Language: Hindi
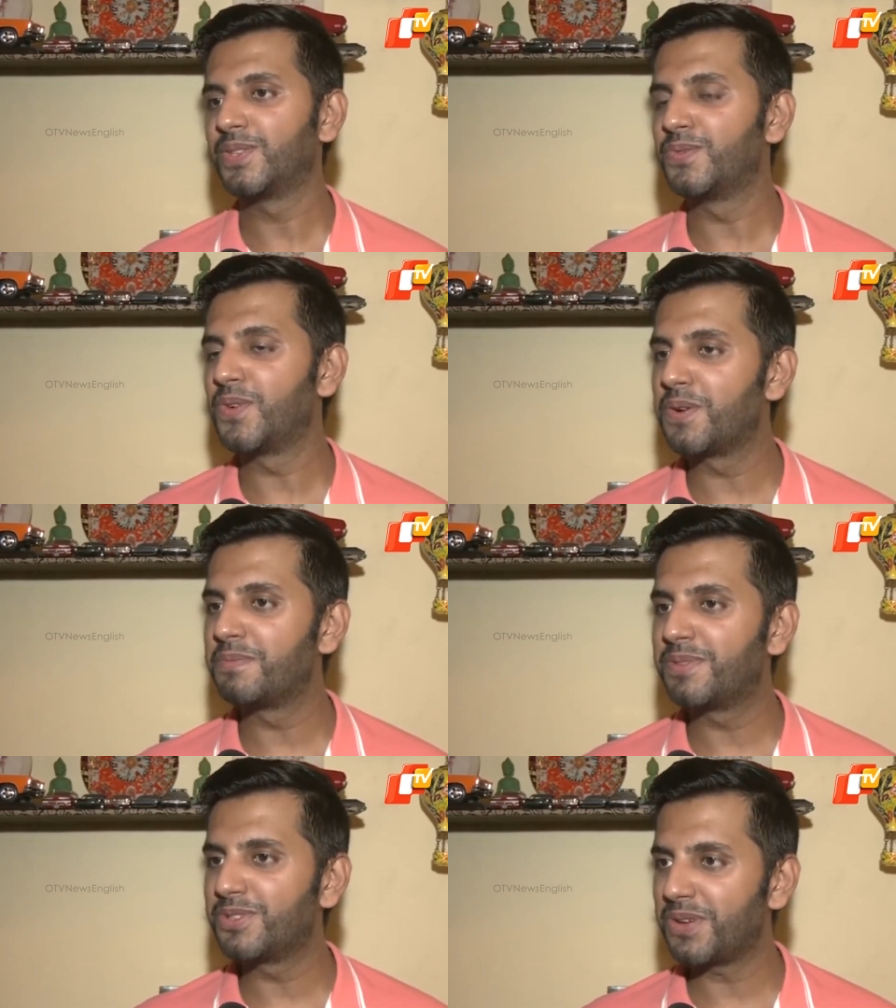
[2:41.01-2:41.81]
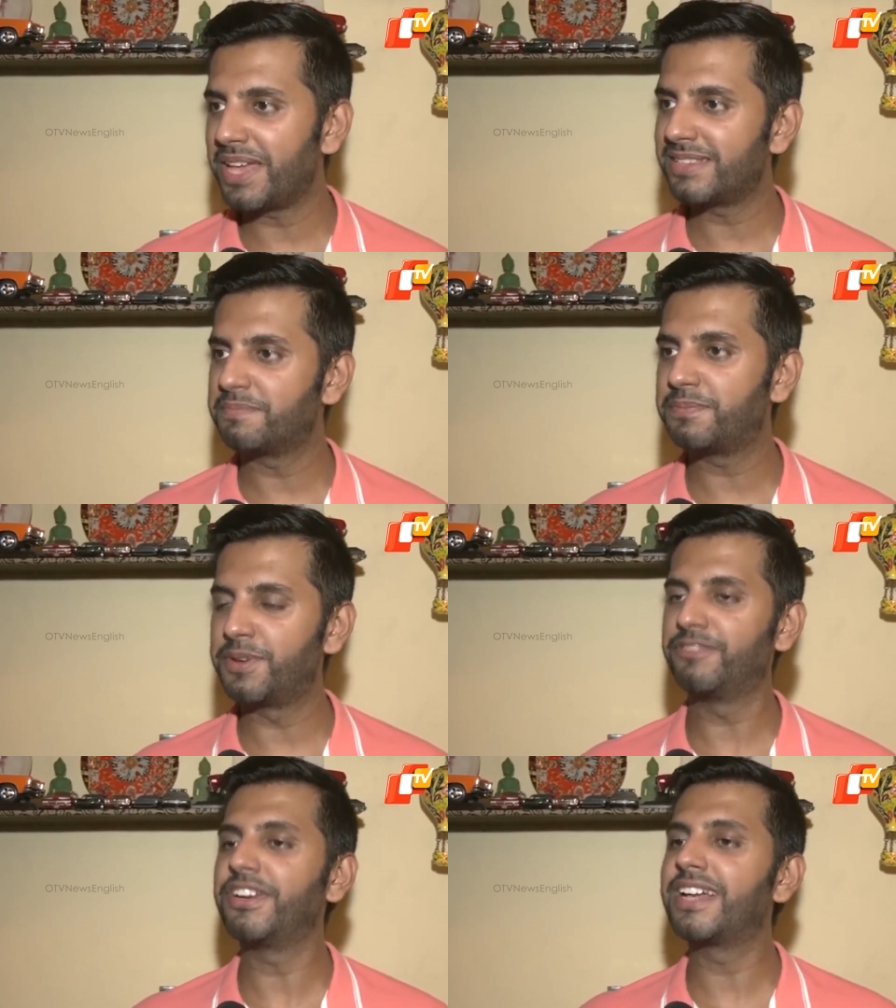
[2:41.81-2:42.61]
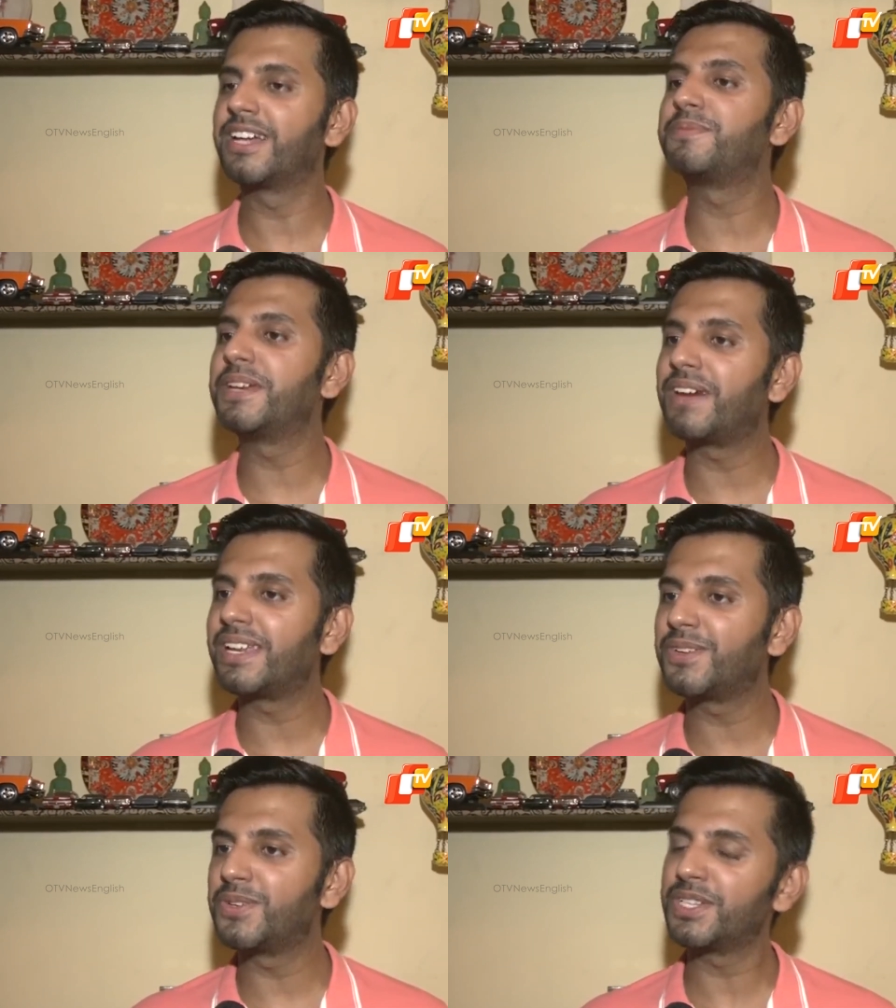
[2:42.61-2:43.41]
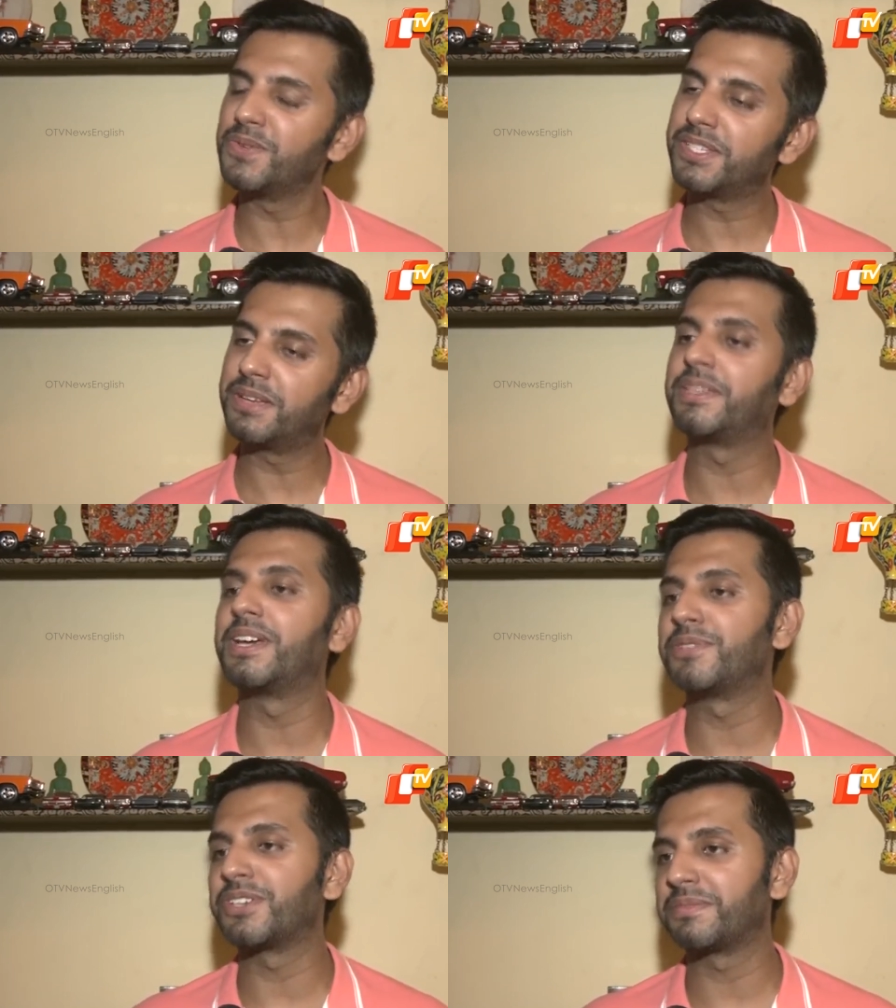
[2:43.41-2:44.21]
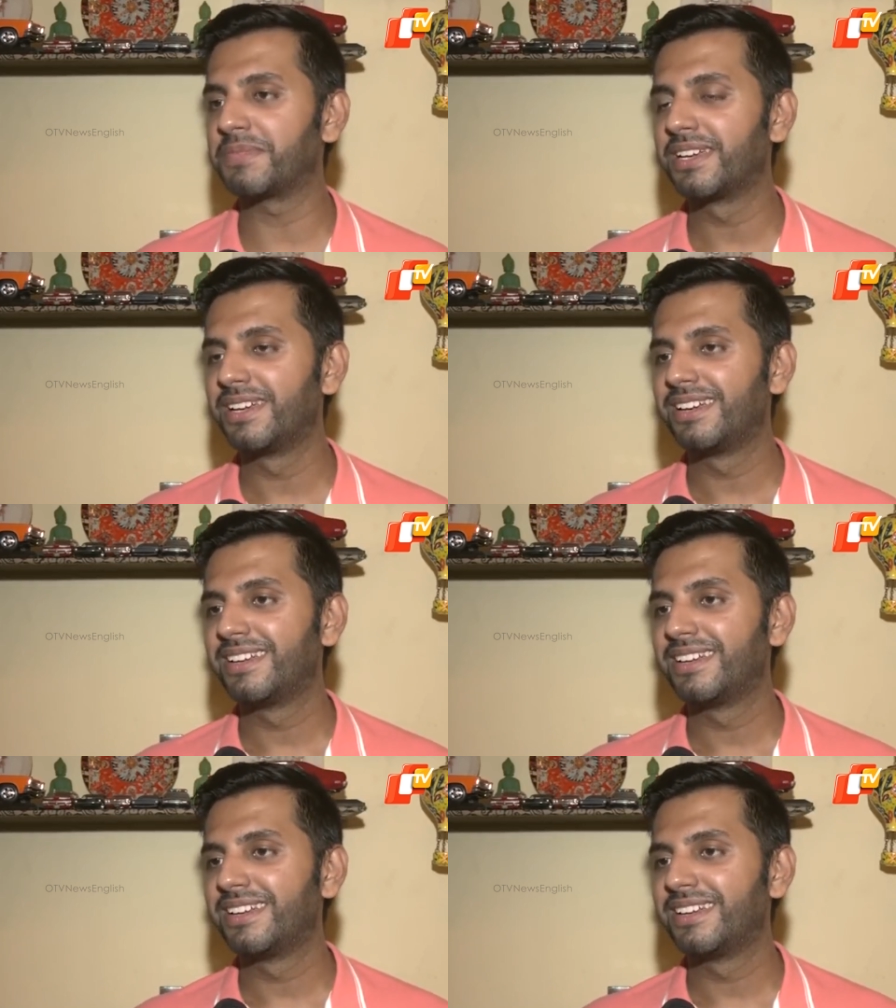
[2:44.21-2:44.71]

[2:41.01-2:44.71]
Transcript: तो वो जो एज अ परफेक्ट हस्बैंड वाले गुण थे वो सब थे अभिषेक में